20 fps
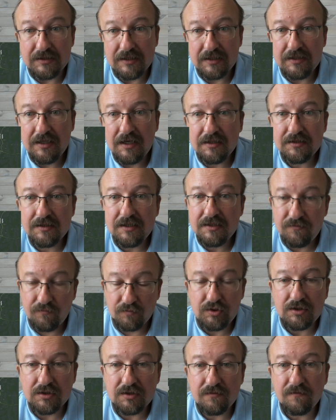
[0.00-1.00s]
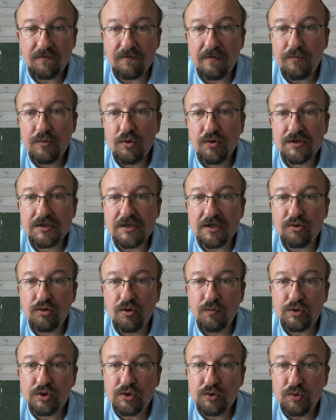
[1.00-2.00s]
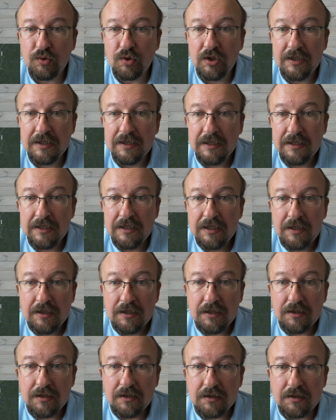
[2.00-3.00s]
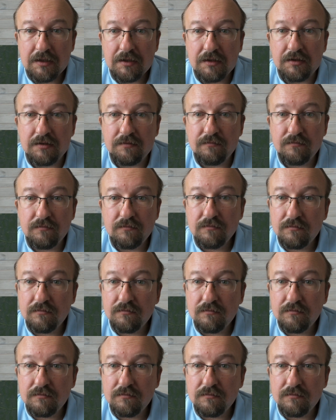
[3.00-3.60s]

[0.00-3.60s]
Тогда, кстати, вот вопрос о том, что а,